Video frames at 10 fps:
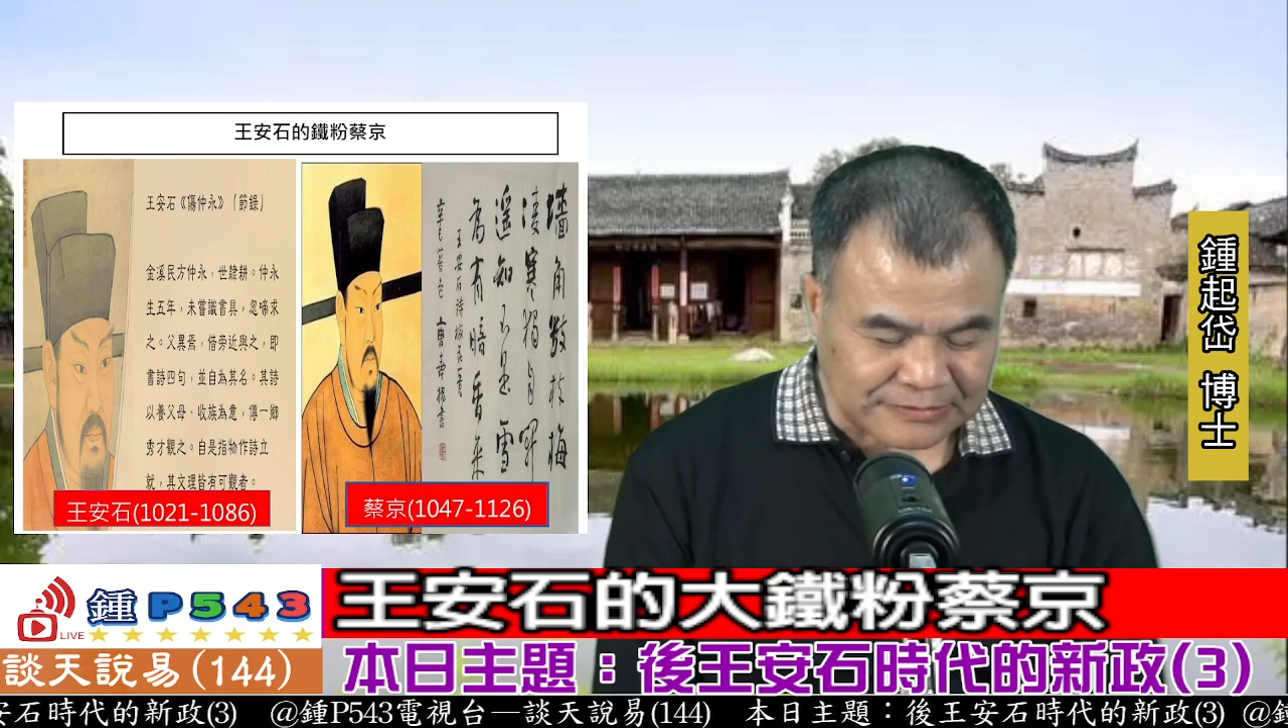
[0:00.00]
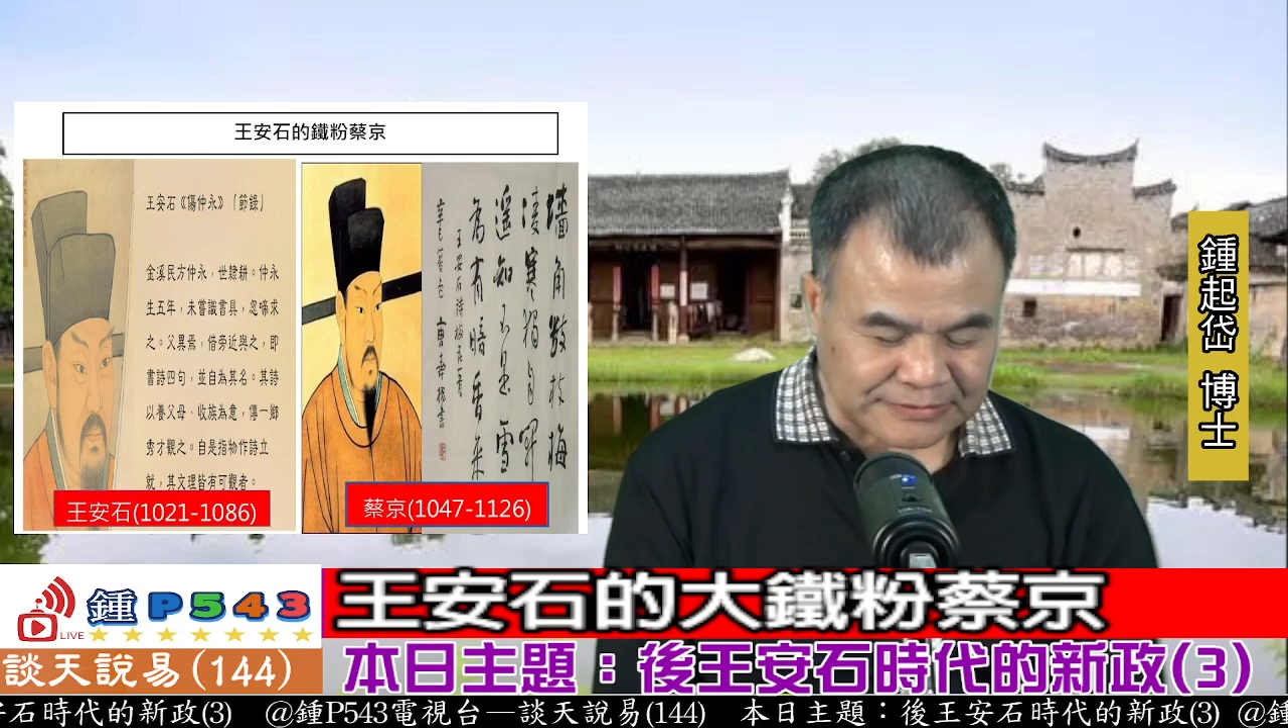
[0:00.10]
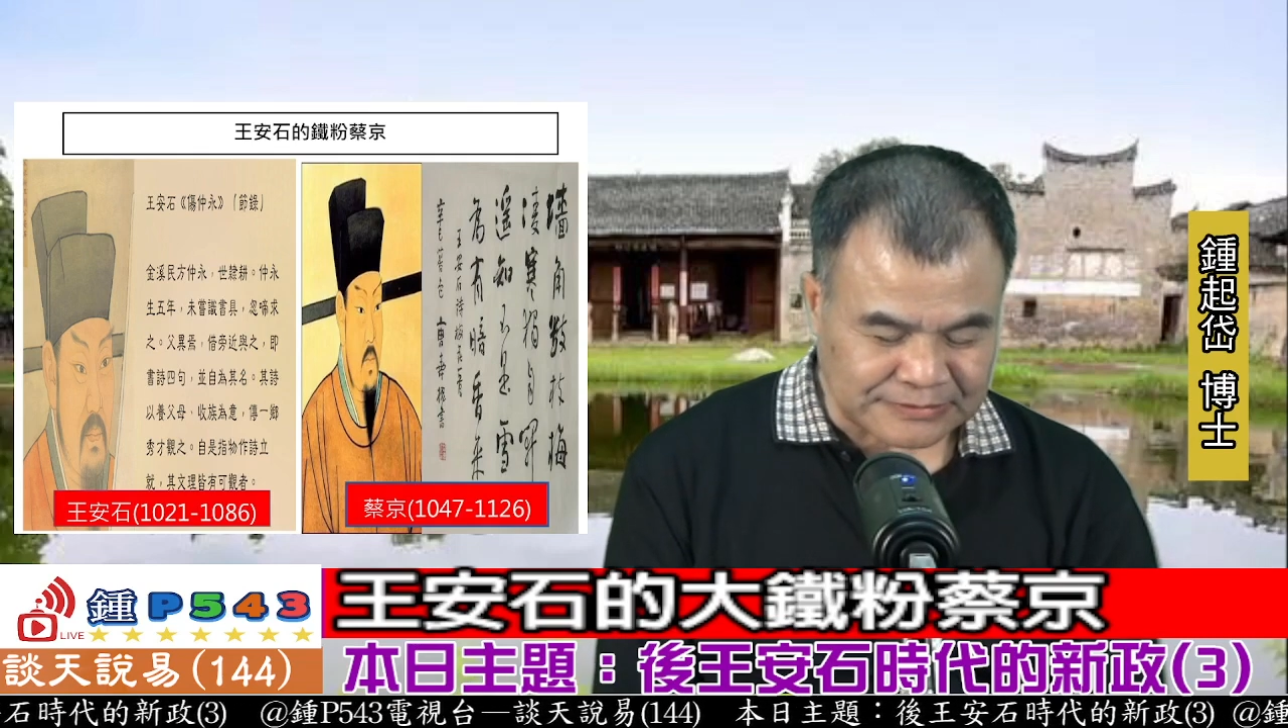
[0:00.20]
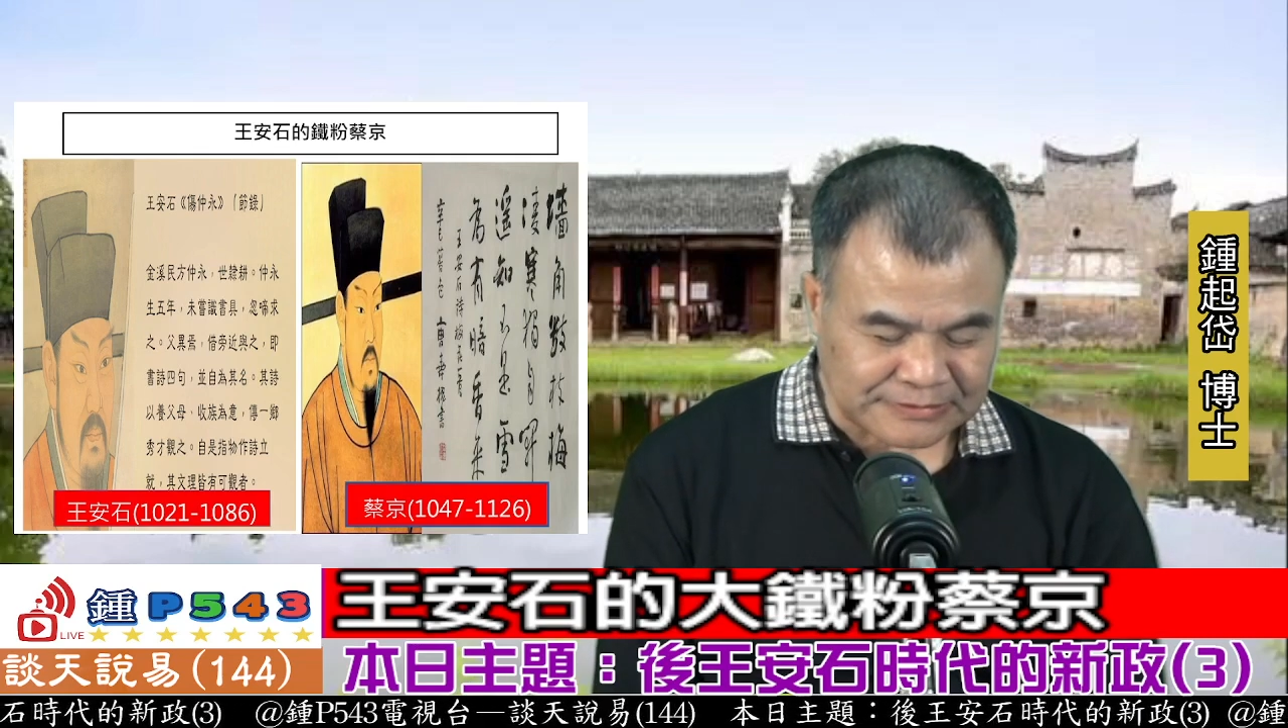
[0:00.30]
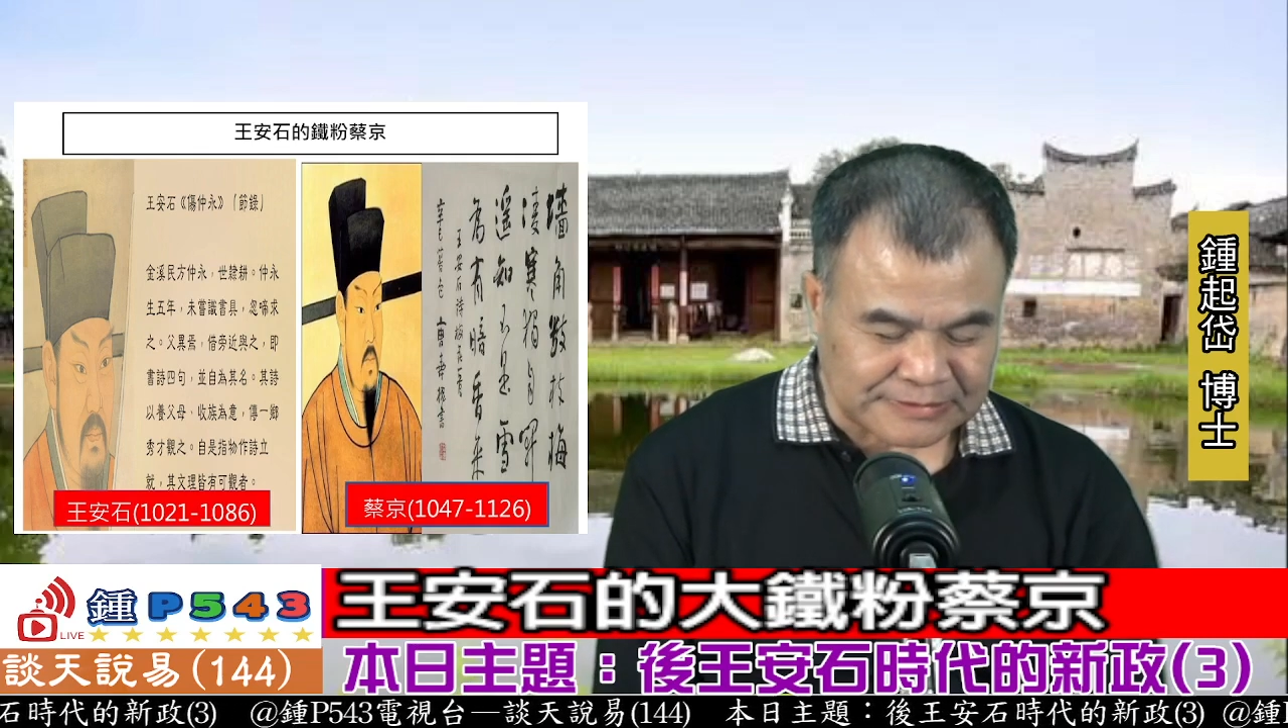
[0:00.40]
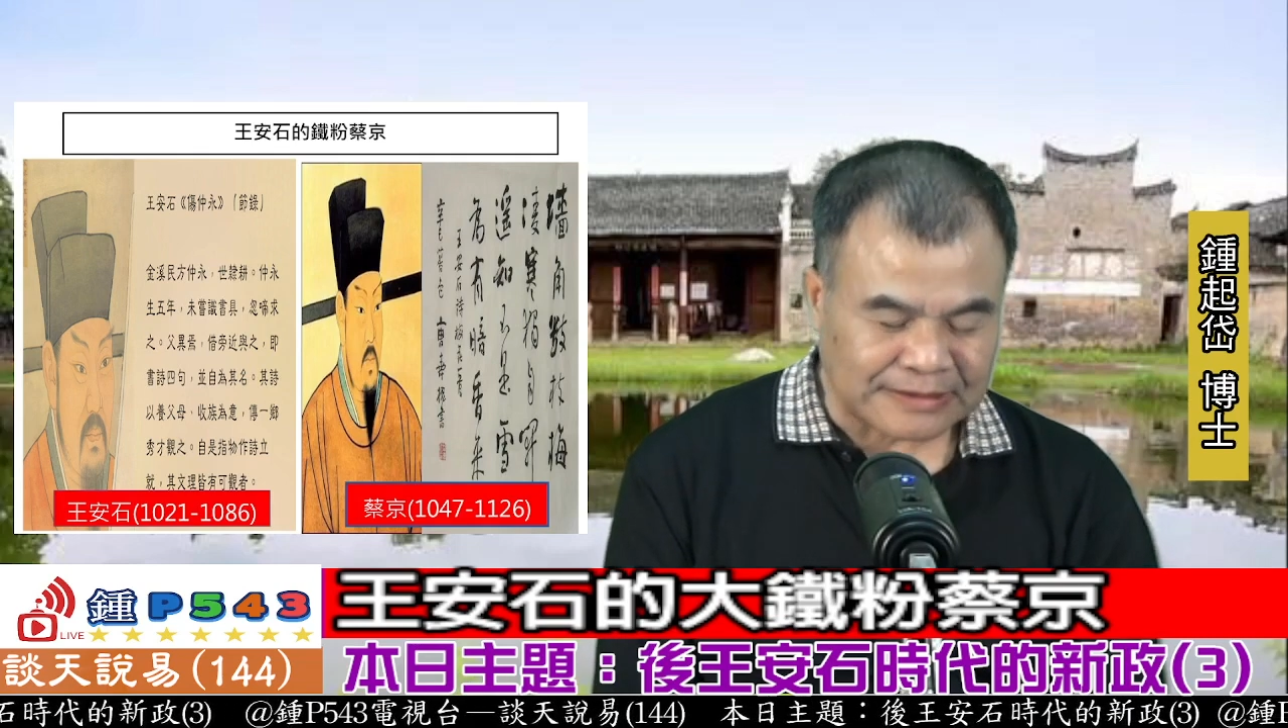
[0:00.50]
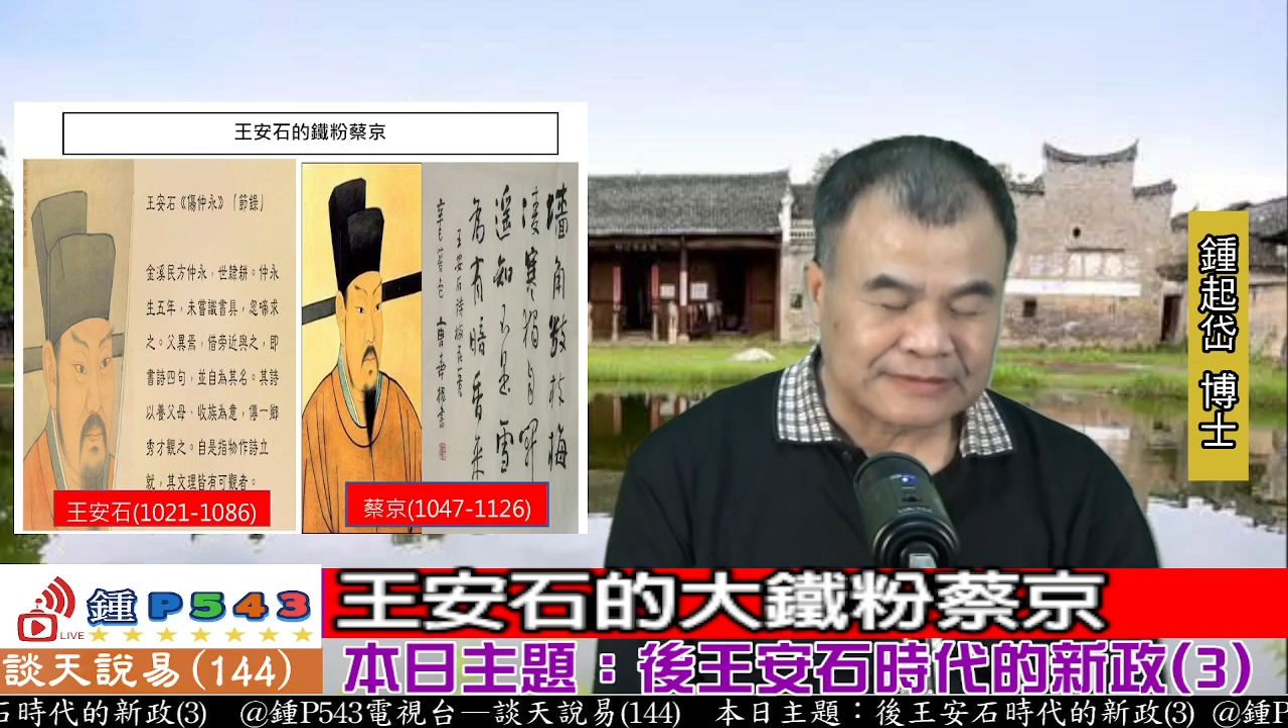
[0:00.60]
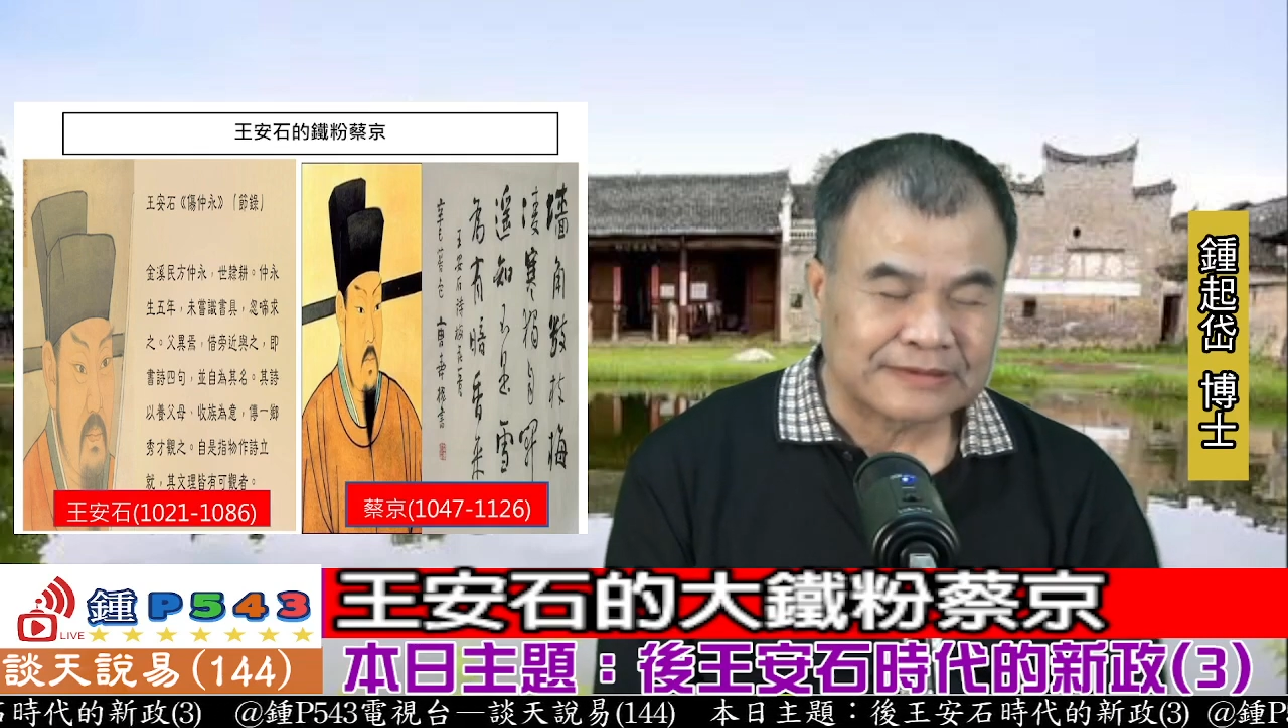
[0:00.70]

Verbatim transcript: 这在